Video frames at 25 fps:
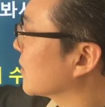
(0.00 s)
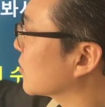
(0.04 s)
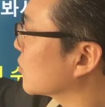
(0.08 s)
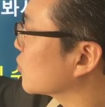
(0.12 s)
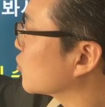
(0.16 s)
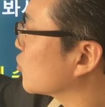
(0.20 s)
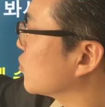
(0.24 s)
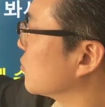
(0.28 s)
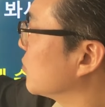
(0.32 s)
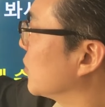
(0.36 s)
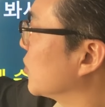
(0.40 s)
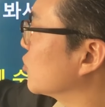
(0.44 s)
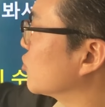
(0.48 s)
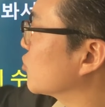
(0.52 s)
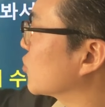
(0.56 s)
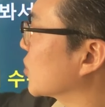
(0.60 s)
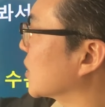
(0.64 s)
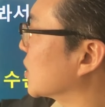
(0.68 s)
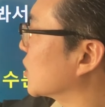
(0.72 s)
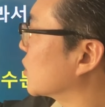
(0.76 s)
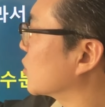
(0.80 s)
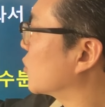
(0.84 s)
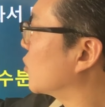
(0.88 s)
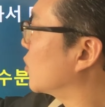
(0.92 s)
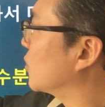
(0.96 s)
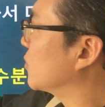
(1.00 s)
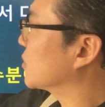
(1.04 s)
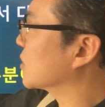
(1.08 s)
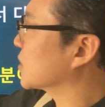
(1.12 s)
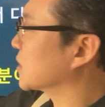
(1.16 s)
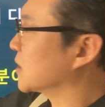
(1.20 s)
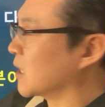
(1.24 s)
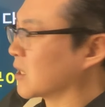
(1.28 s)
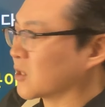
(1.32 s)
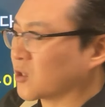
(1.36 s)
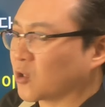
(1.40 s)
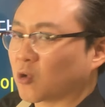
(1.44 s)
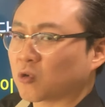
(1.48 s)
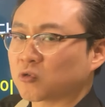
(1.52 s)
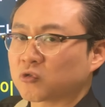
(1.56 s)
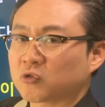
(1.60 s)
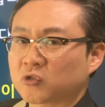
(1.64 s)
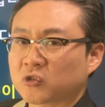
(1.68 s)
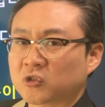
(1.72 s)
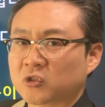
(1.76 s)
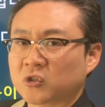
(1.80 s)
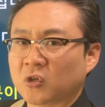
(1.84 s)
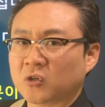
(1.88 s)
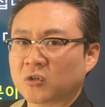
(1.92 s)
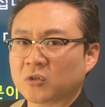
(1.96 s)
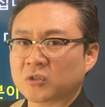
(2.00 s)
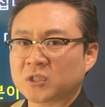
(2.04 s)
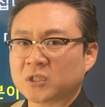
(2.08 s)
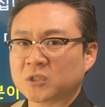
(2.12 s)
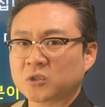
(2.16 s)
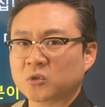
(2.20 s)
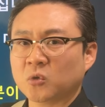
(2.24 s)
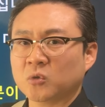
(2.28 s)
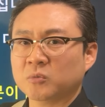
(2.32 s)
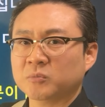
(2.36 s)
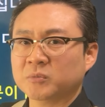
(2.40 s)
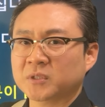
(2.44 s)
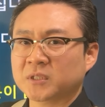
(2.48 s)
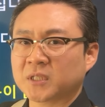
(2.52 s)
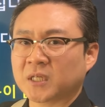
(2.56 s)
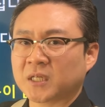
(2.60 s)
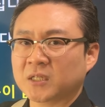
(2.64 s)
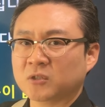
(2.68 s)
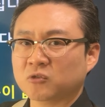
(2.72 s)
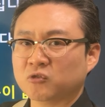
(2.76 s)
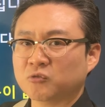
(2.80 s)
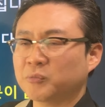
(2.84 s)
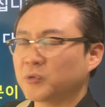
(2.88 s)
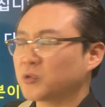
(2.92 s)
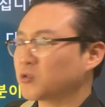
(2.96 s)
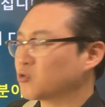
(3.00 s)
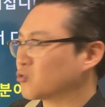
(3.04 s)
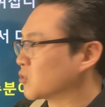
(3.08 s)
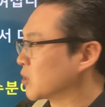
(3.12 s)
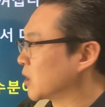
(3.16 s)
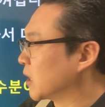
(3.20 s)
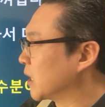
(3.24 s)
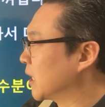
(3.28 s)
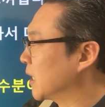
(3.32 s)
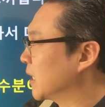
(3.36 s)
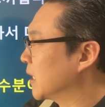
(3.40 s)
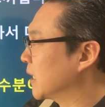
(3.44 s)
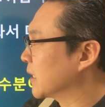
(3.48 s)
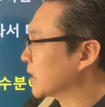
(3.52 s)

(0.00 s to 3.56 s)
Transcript: 수면 중에 식도염 증상 역류성 식도염 증상이 수면 중에